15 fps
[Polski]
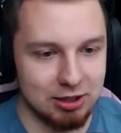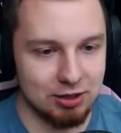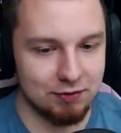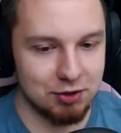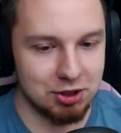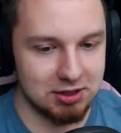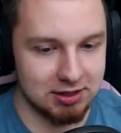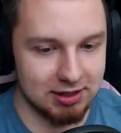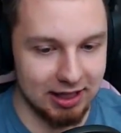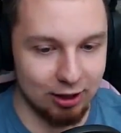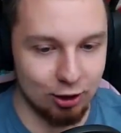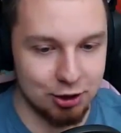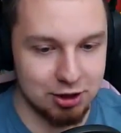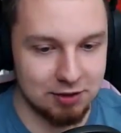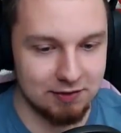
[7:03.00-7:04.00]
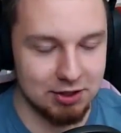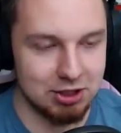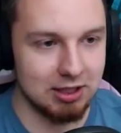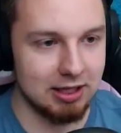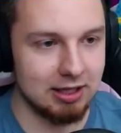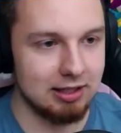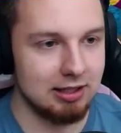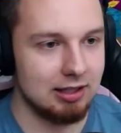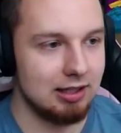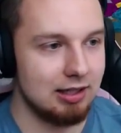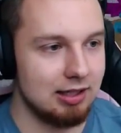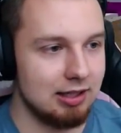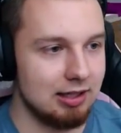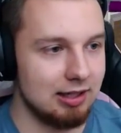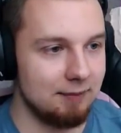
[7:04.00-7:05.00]
wszystkiego oczywiście.
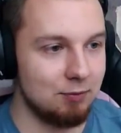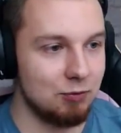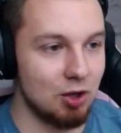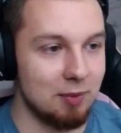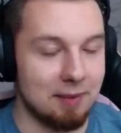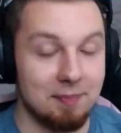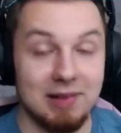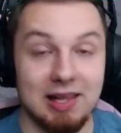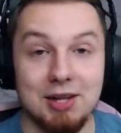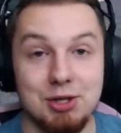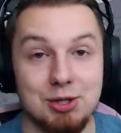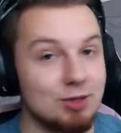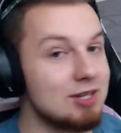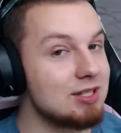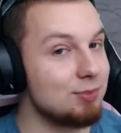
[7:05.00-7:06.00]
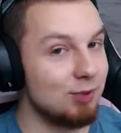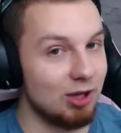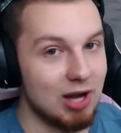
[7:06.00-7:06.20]
E, dobra, lecimy do następnego